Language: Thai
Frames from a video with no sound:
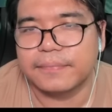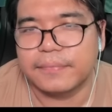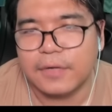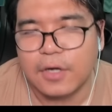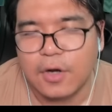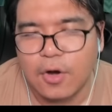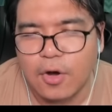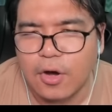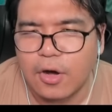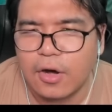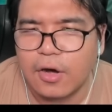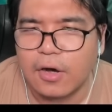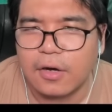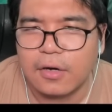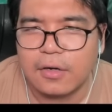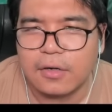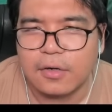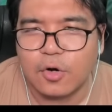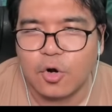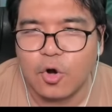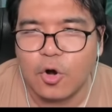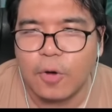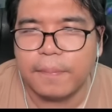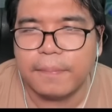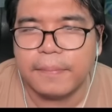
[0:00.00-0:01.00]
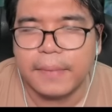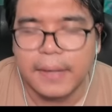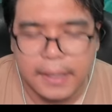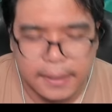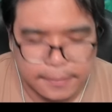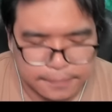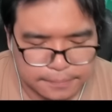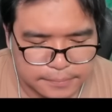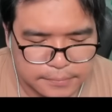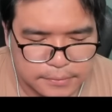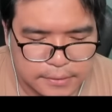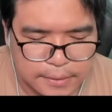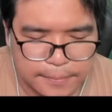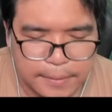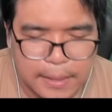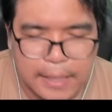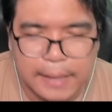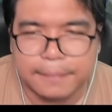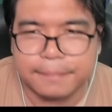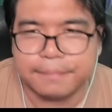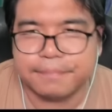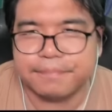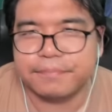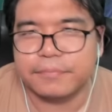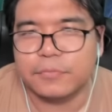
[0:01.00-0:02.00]
ก็ครบนะครับสำหรับ
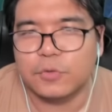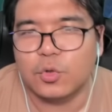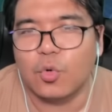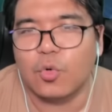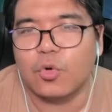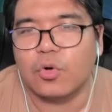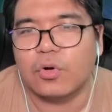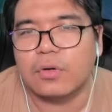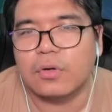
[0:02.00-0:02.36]
ทุก